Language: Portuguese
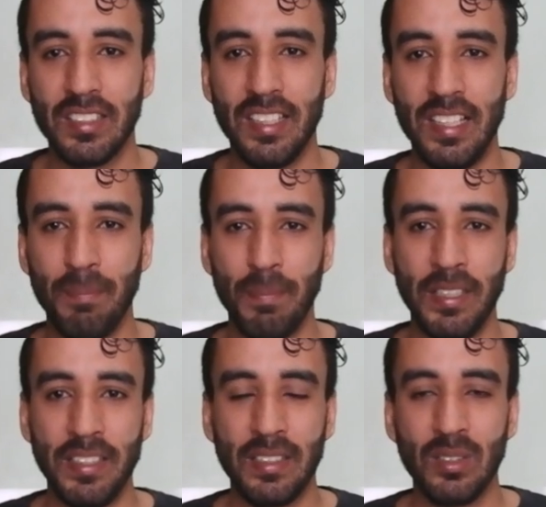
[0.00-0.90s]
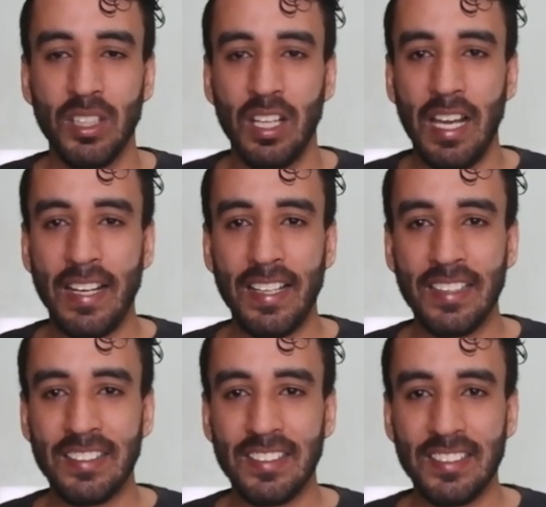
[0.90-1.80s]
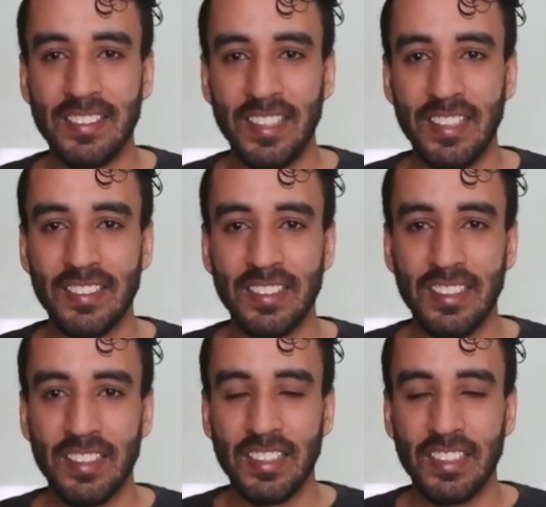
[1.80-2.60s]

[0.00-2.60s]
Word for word: dele apanhando, aquelas cenas